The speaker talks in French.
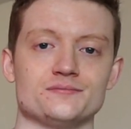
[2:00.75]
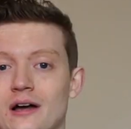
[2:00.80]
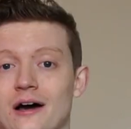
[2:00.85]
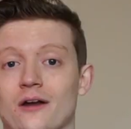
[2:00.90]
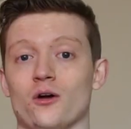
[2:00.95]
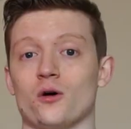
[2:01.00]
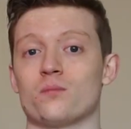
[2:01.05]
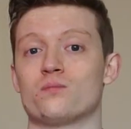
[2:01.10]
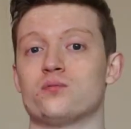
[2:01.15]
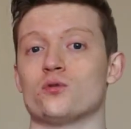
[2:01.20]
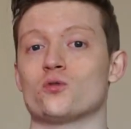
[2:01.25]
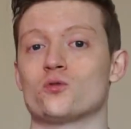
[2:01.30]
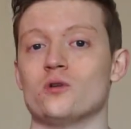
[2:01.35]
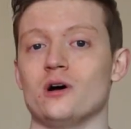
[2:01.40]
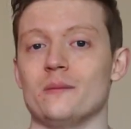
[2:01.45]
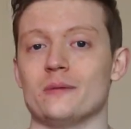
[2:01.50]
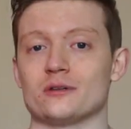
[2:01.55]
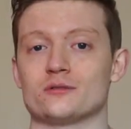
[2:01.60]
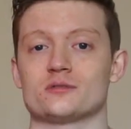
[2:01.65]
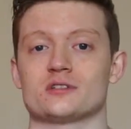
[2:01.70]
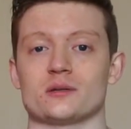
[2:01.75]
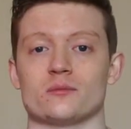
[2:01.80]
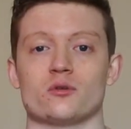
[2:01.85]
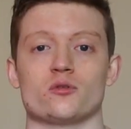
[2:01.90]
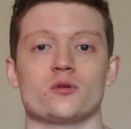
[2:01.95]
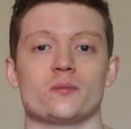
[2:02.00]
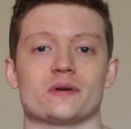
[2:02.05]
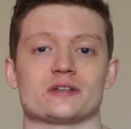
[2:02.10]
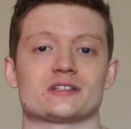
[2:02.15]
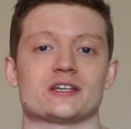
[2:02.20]
Alors pourquoi bah, Tout
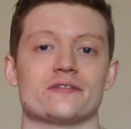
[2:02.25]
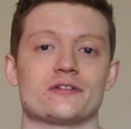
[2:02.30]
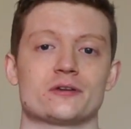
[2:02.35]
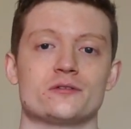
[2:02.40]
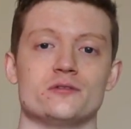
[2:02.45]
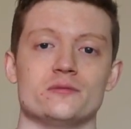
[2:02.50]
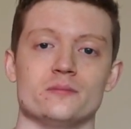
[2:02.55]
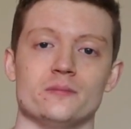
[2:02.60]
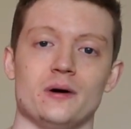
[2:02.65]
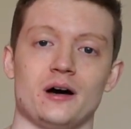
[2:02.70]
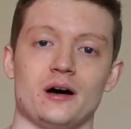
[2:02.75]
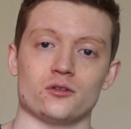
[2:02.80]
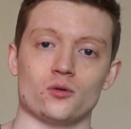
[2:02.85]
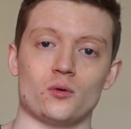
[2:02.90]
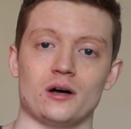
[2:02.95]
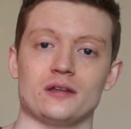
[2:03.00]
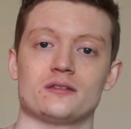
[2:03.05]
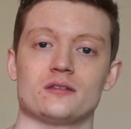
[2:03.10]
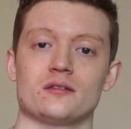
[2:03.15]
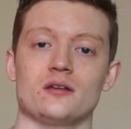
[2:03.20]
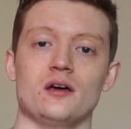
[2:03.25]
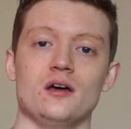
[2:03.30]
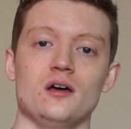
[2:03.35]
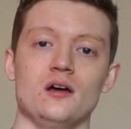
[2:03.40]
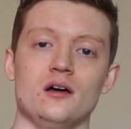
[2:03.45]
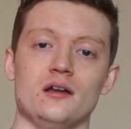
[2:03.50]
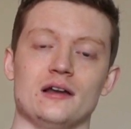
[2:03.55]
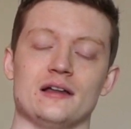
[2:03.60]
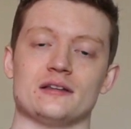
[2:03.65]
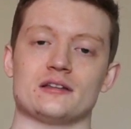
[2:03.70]
simplement parce qu'avec une droite,
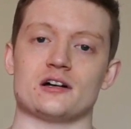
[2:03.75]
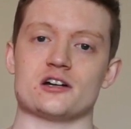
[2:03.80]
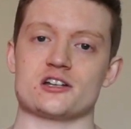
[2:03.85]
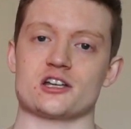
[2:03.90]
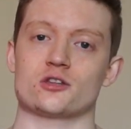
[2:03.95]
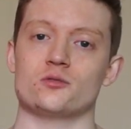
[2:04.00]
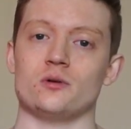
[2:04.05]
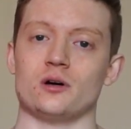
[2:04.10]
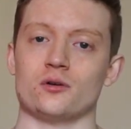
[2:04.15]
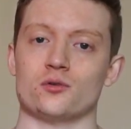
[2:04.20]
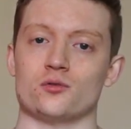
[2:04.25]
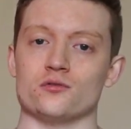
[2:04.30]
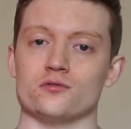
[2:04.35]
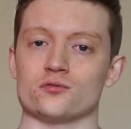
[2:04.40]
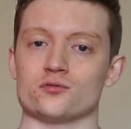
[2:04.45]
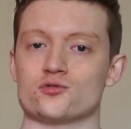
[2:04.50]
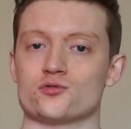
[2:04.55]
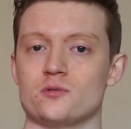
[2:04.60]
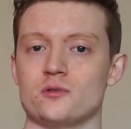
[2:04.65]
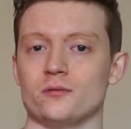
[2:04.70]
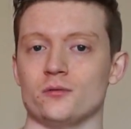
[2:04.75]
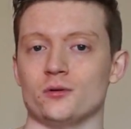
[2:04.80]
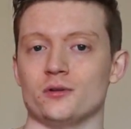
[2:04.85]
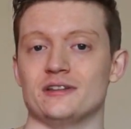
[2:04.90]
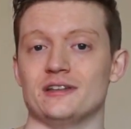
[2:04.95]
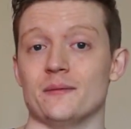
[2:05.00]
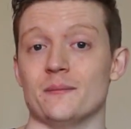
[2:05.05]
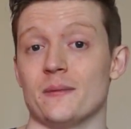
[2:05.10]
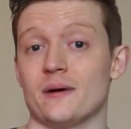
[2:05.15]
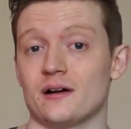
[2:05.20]
la trajectoire que vont suivre
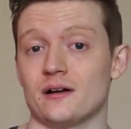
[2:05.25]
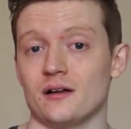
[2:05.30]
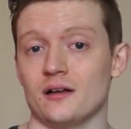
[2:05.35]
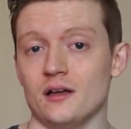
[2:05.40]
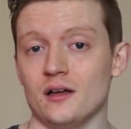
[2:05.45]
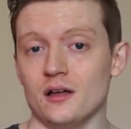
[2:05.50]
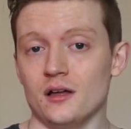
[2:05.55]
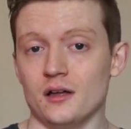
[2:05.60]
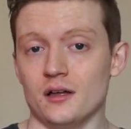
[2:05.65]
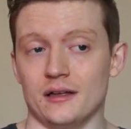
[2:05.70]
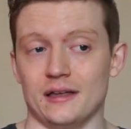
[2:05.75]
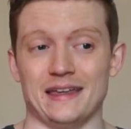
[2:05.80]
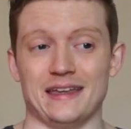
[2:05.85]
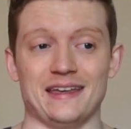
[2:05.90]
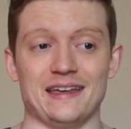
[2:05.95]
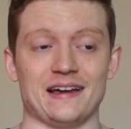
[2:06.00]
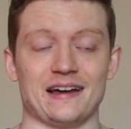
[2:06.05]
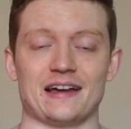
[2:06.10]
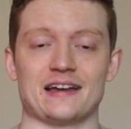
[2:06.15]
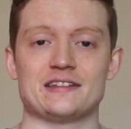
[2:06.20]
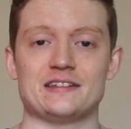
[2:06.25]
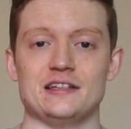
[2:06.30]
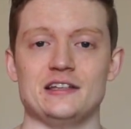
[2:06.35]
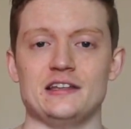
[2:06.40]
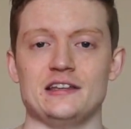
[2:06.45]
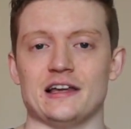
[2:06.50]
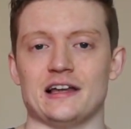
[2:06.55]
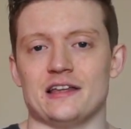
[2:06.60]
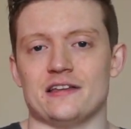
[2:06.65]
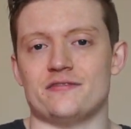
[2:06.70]
tes mains est
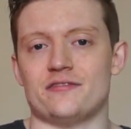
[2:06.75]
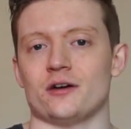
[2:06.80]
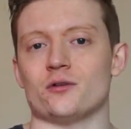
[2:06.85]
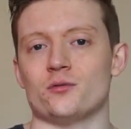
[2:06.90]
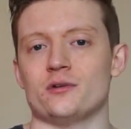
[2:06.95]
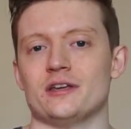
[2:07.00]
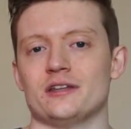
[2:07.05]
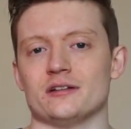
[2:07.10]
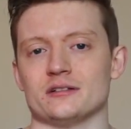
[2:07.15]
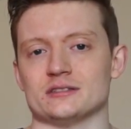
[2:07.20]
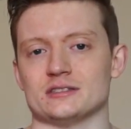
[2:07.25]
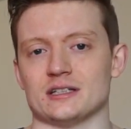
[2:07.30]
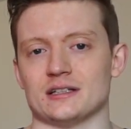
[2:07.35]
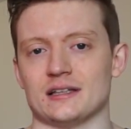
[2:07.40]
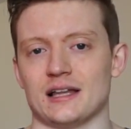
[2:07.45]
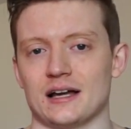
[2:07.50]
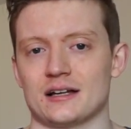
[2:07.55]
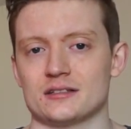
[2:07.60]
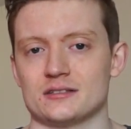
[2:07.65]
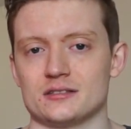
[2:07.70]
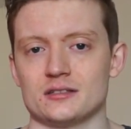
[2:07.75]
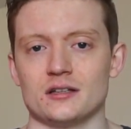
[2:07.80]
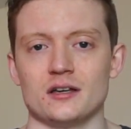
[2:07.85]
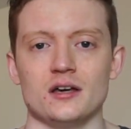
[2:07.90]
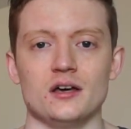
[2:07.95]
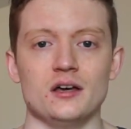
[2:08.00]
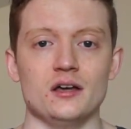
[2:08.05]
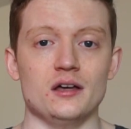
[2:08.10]
rectiligne, elle est verrouillée dans un axe,